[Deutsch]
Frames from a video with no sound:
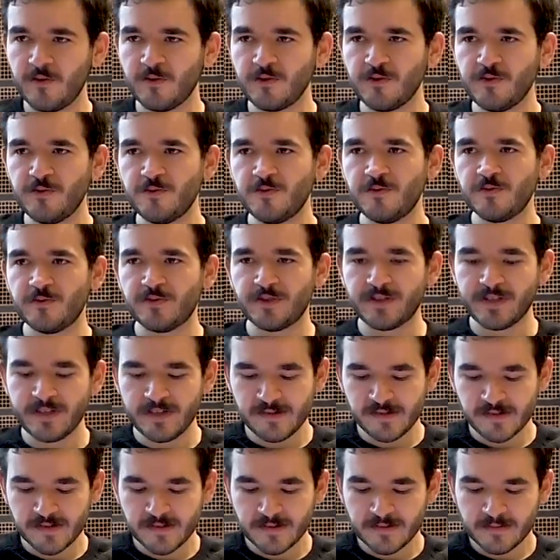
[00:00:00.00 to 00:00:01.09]
auch Juden und
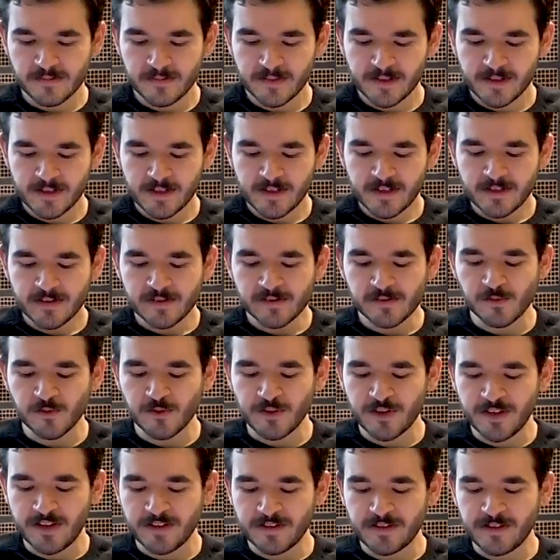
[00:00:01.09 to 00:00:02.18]
Christen,
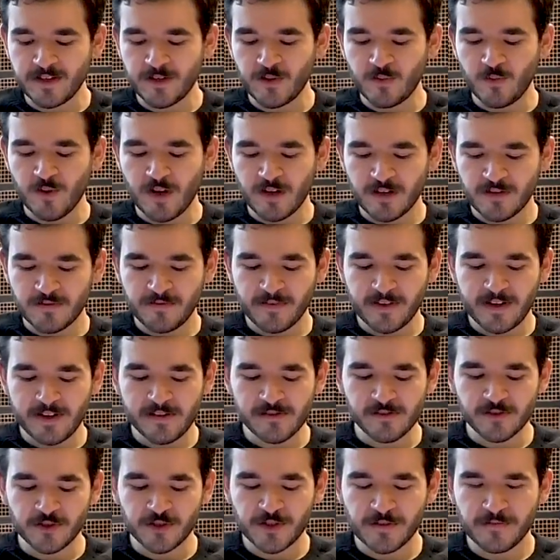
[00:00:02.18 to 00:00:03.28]
sogenannte Waqf,
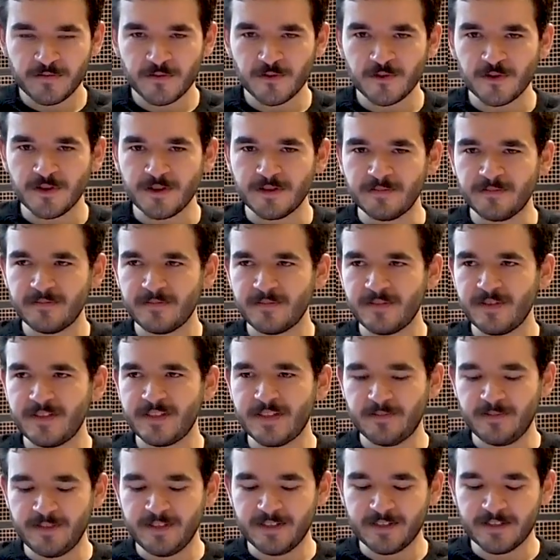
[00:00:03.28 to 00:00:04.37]
also Stiftungen,
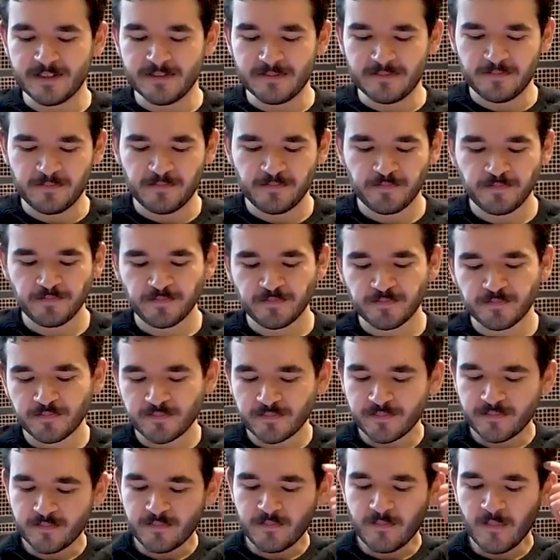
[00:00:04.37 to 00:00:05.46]
etablieren.
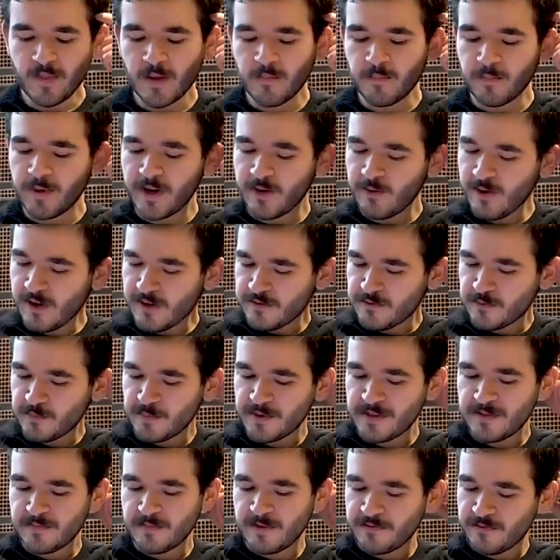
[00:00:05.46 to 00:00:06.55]
Bei Waqf
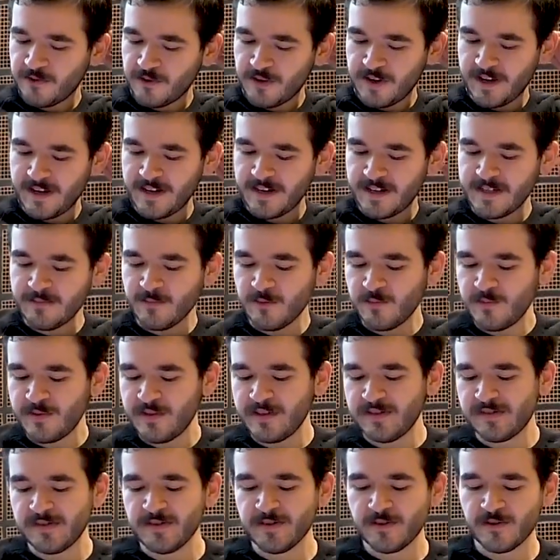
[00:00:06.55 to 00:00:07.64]
spricht man von einer
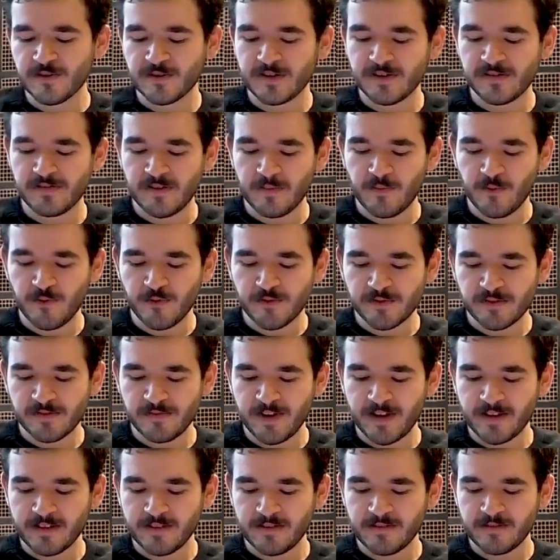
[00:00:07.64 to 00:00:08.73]
Immobilisierung des
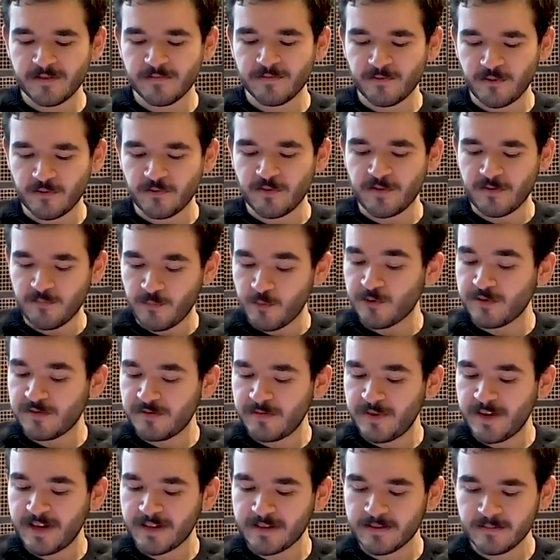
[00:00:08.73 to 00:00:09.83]
Vermögenswert, von
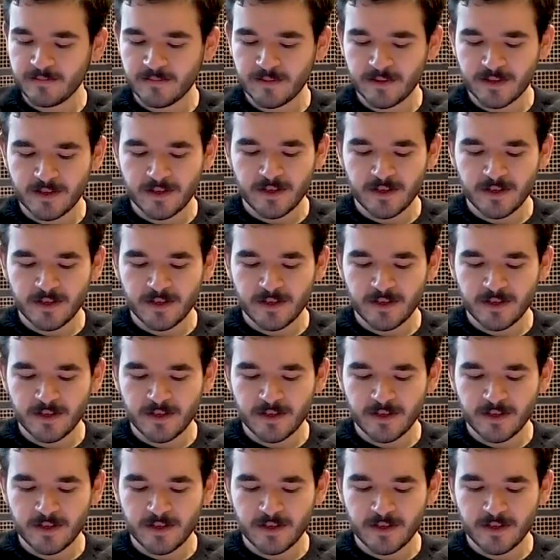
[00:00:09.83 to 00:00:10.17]
Vermögenswerten.